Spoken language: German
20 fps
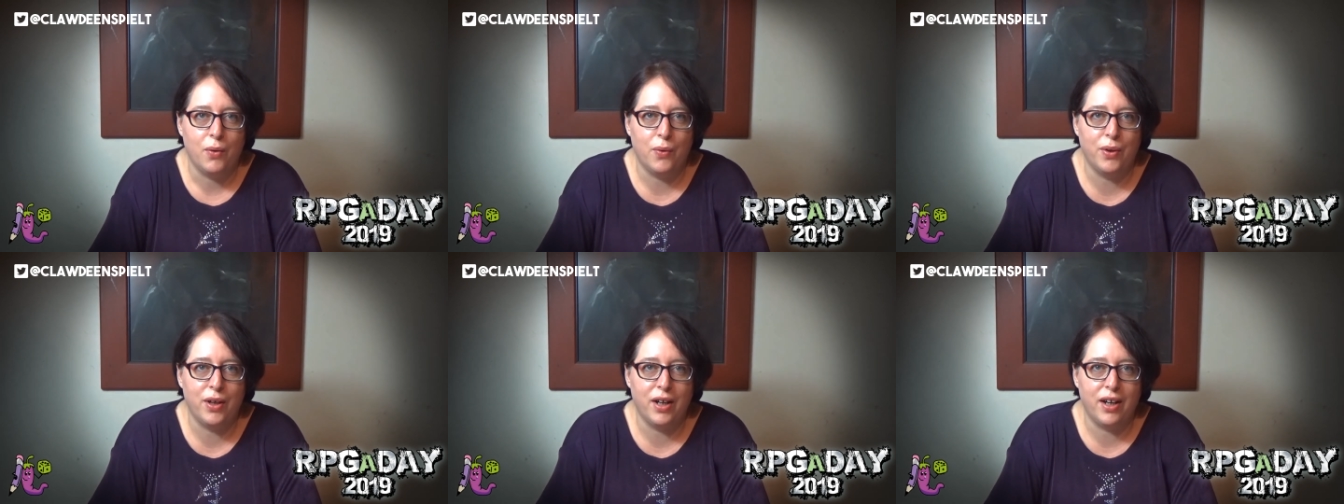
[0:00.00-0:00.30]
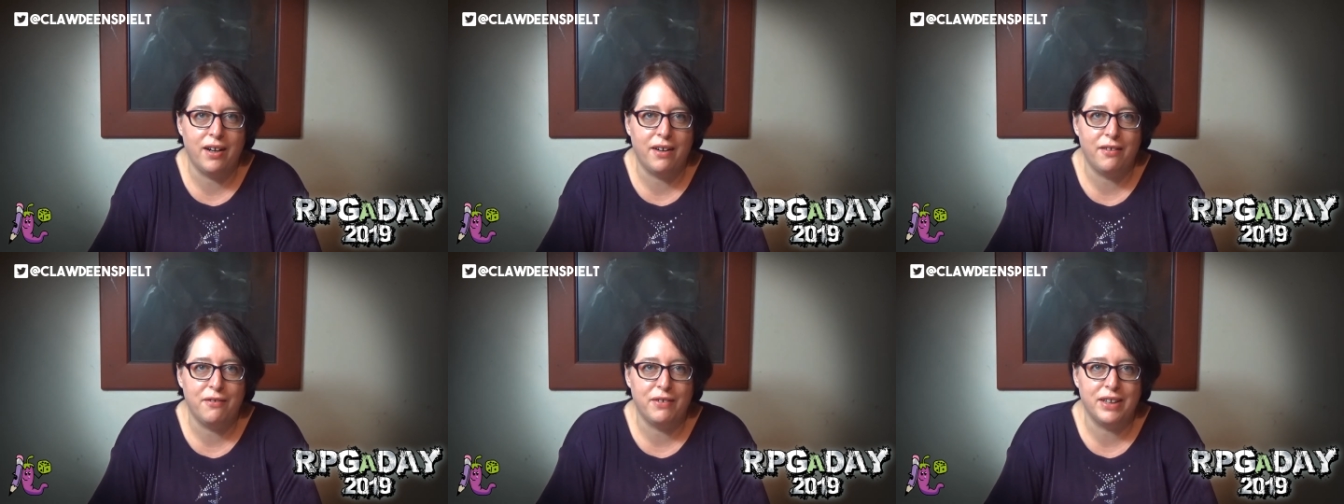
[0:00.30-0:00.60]

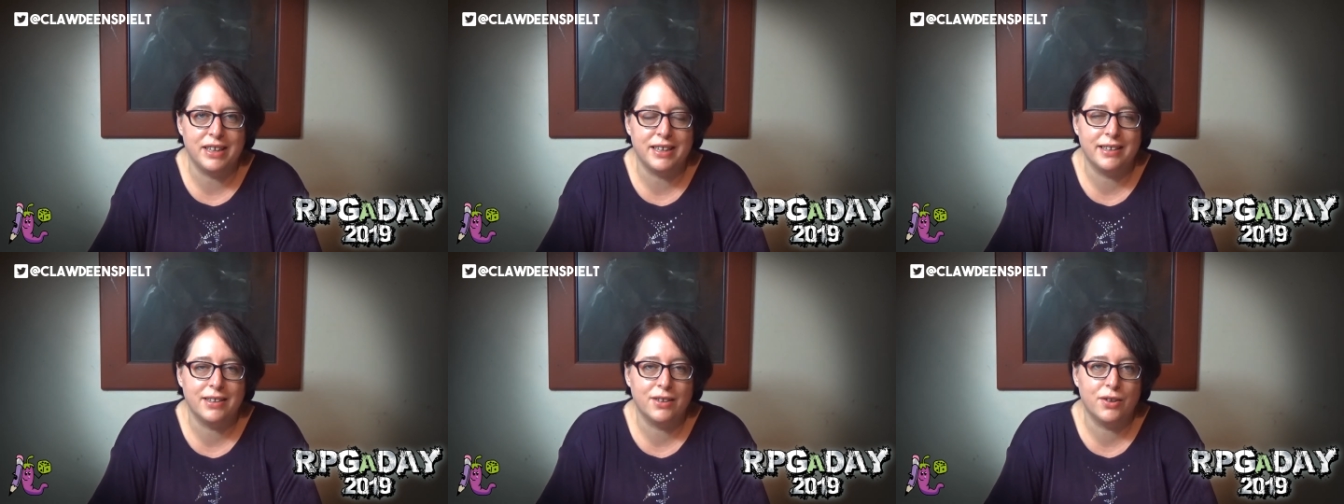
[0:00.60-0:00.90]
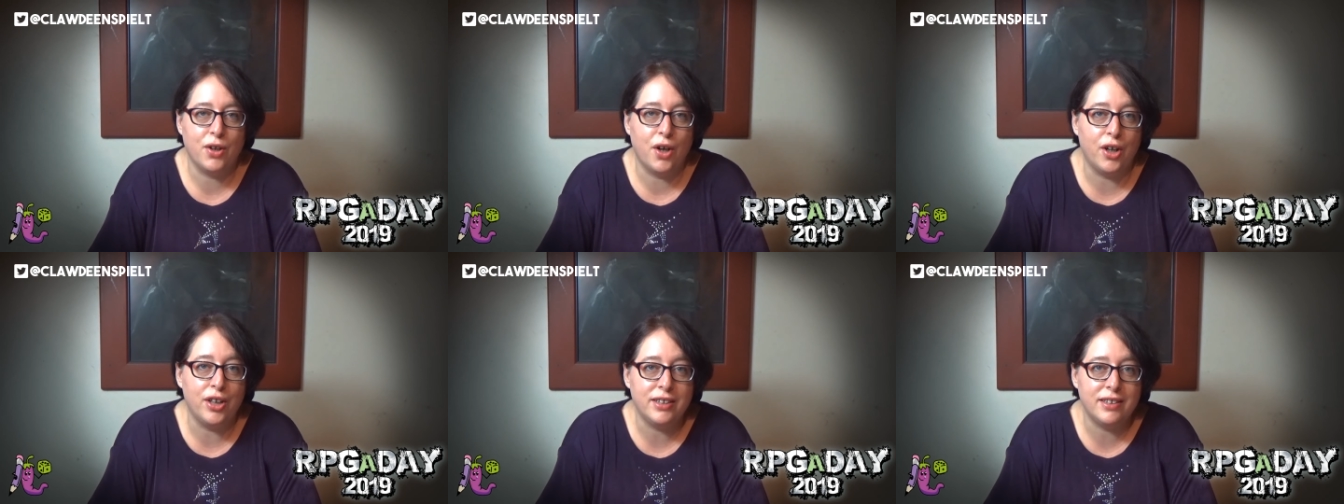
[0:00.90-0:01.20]
oder was
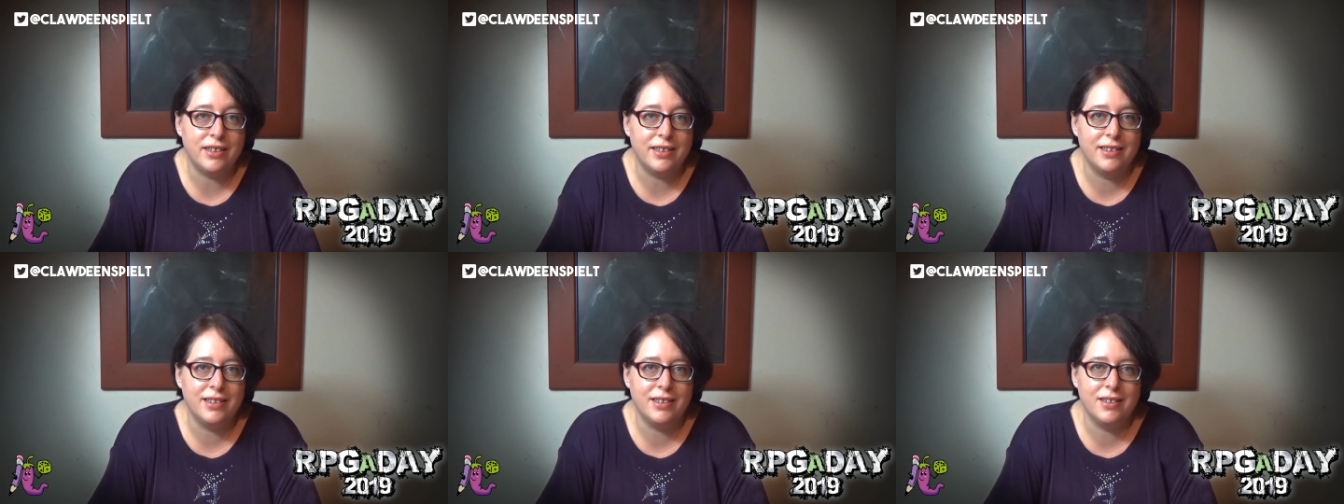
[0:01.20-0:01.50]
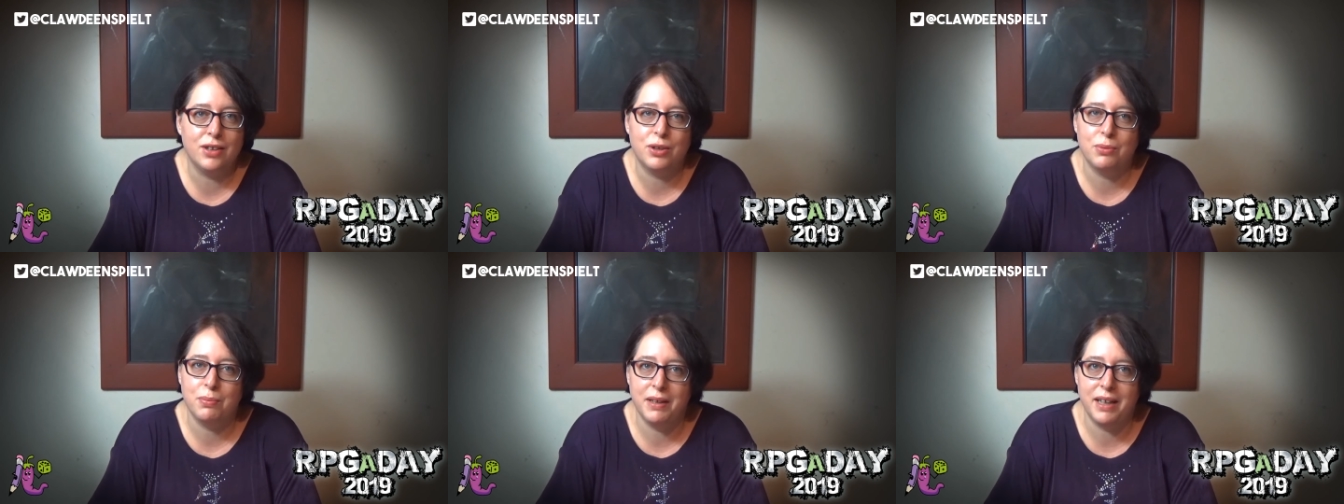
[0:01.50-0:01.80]
könnte
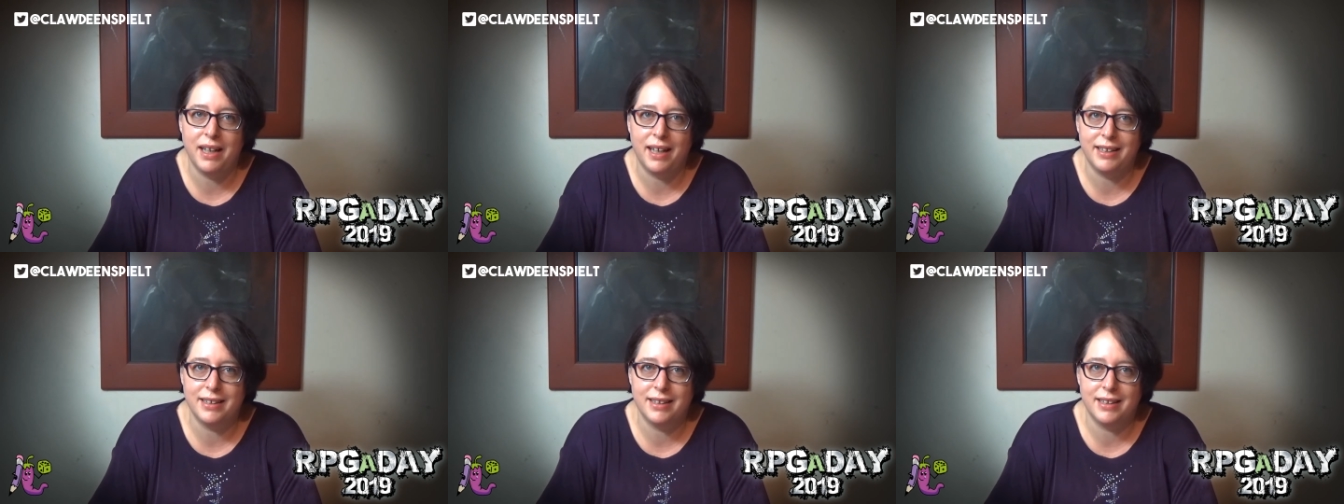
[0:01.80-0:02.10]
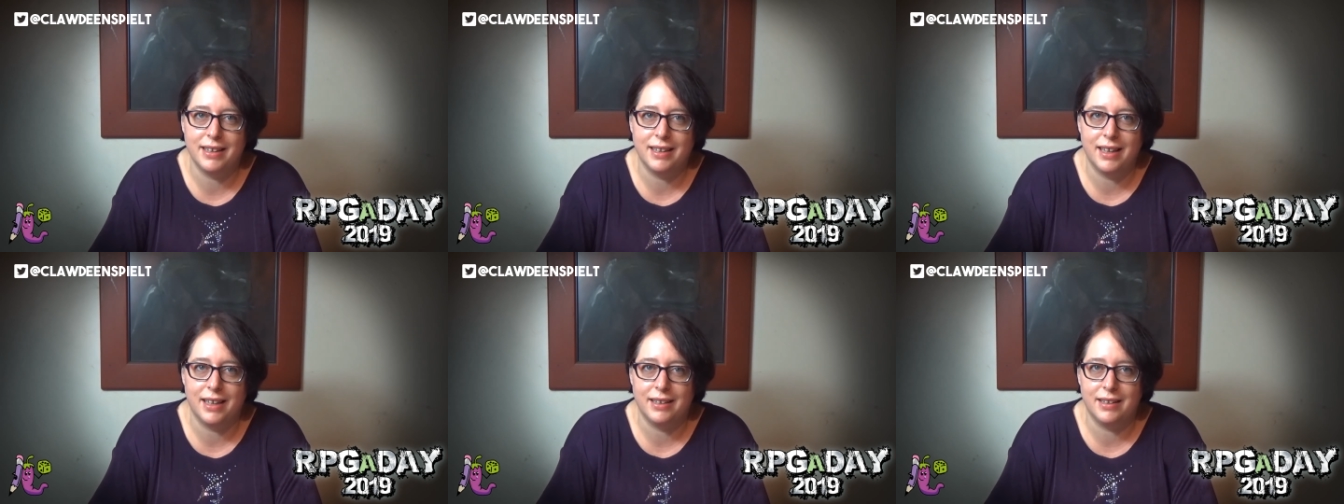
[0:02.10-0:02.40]
dieses Spiel
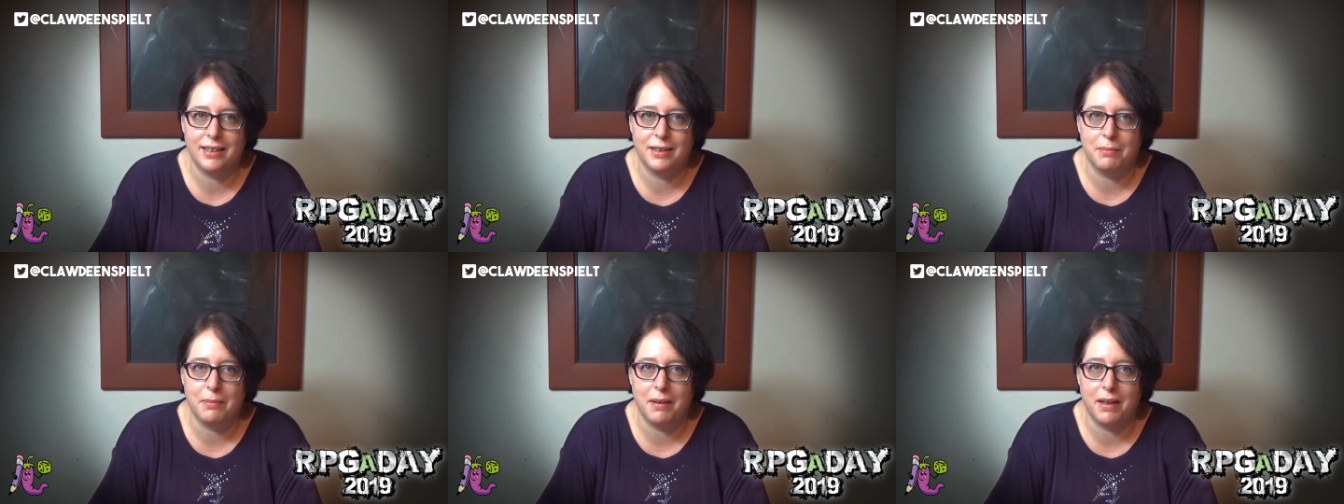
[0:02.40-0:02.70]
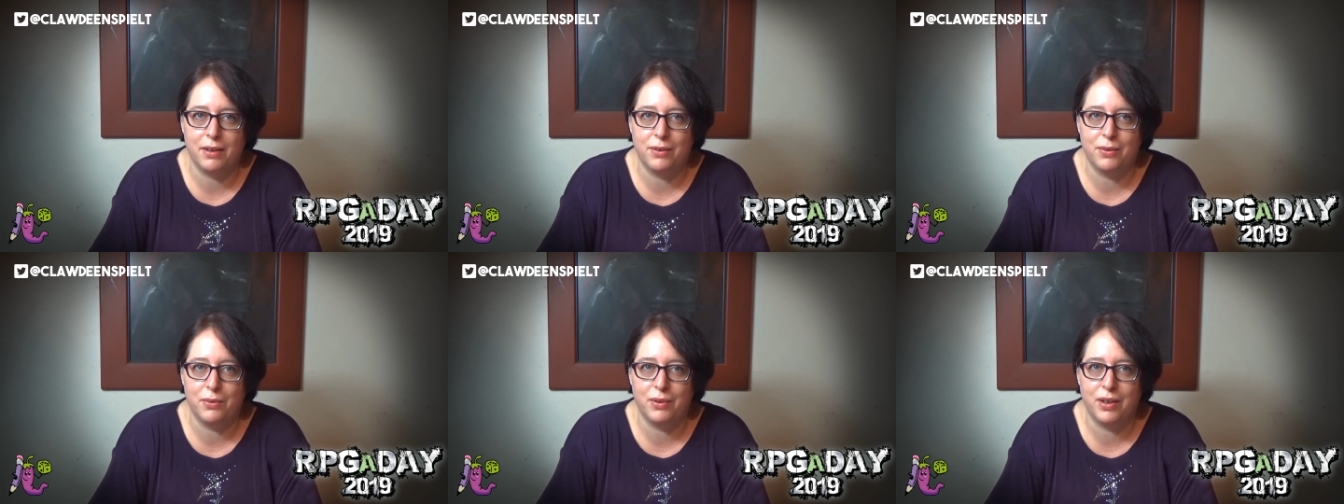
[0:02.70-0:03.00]
einzigartig
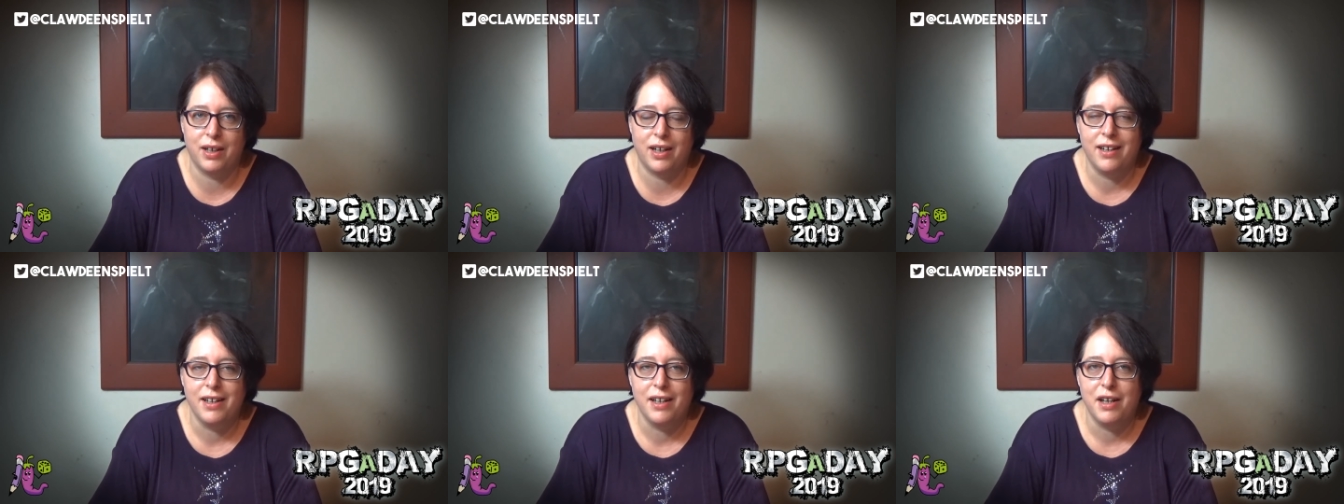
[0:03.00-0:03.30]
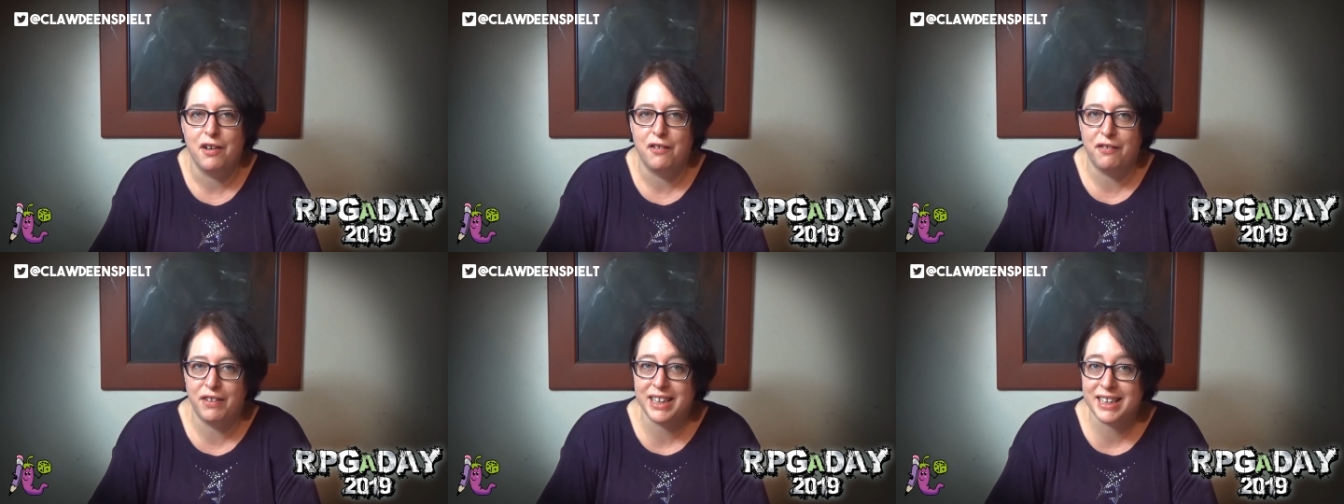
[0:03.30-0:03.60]
machen oder
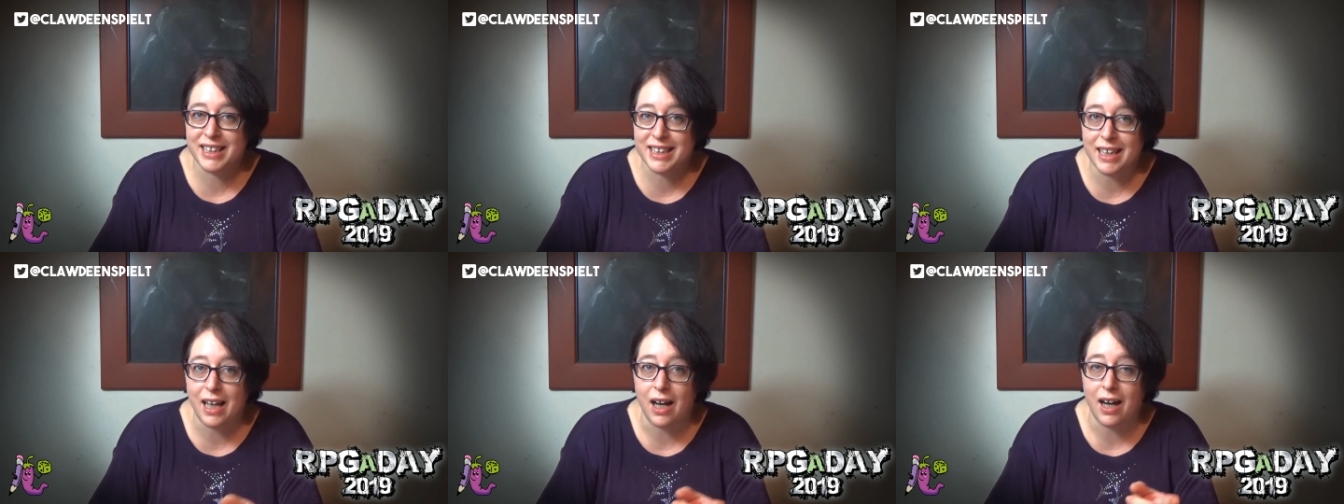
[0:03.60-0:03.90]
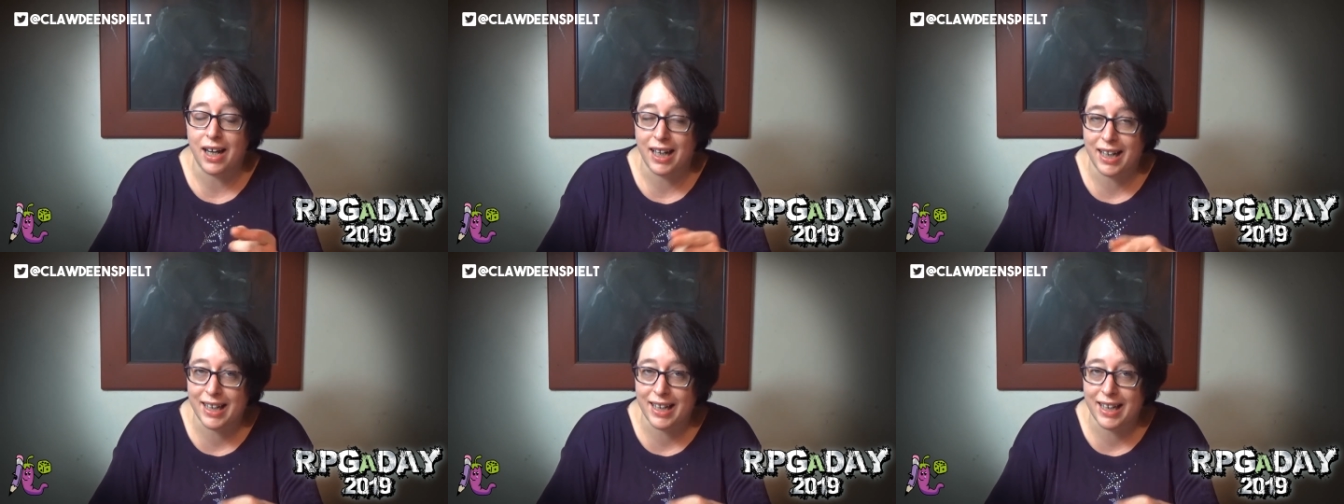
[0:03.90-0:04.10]
was